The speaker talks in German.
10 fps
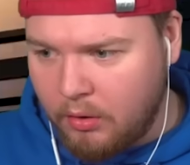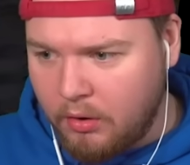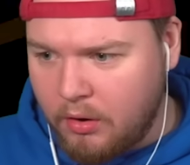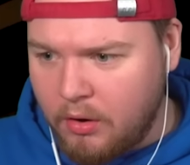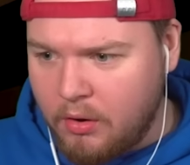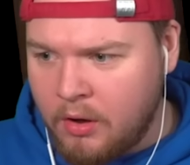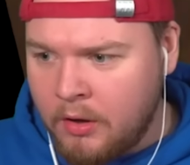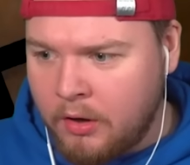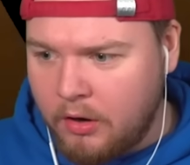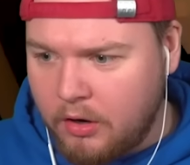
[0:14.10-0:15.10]
oh, oh,
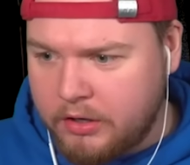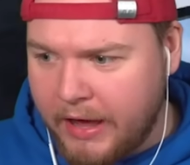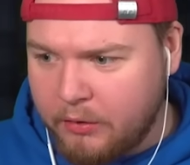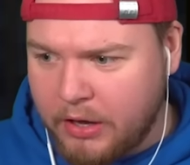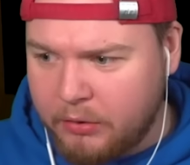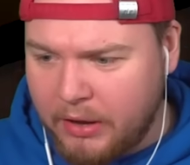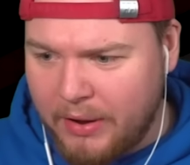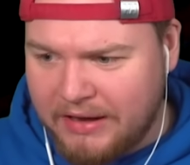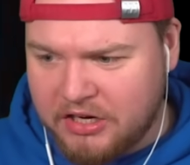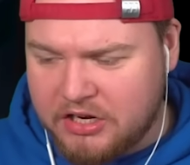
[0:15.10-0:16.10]
oh, oh okay, okay, okay.
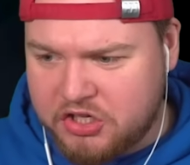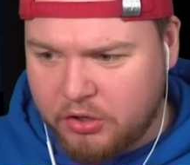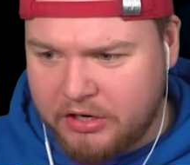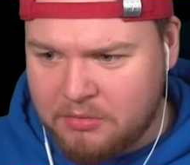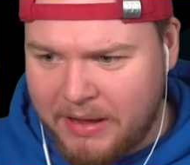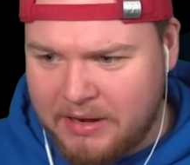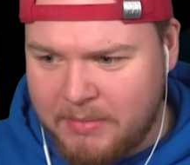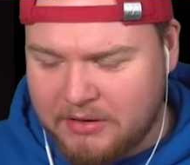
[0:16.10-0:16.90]
Ent Entschuldigung, Madame,